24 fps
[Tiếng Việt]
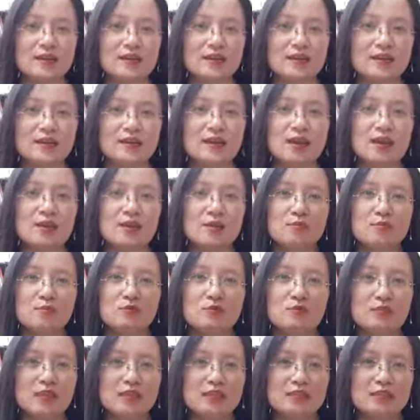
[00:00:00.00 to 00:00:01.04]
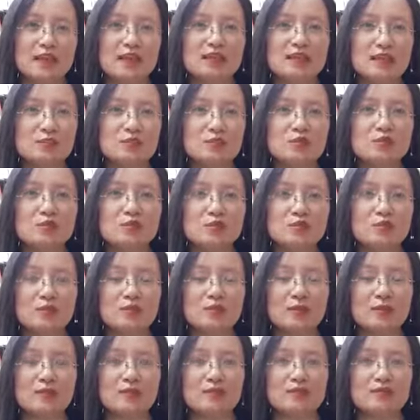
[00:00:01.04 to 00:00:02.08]
À, đây là một trạng thái cảm xúc
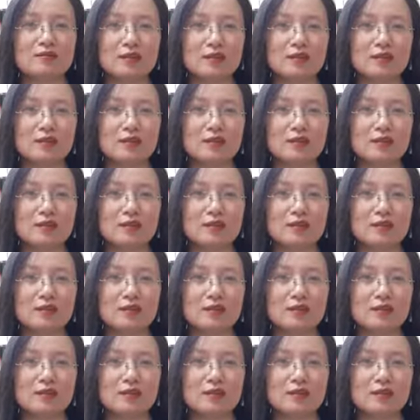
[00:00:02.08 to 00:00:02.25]
chúng ta có